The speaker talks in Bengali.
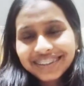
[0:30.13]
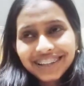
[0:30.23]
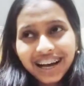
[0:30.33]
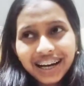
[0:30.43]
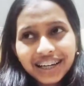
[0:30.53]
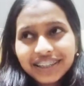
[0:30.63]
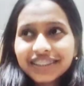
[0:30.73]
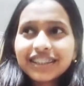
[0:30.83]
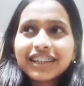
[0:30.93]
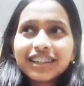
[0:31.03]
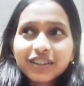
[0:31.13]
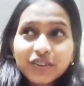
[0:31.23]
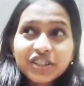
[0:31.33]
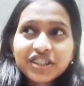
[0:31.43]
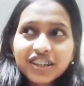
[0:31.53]
থার্ড
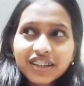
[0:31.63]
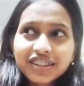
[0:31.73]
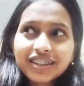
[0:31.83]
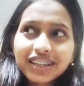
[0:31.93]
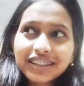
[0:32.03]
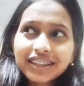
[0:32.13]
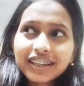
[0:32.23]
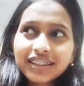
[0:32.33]
কোয়েশ্চেন ইজ লাইক দ্যাট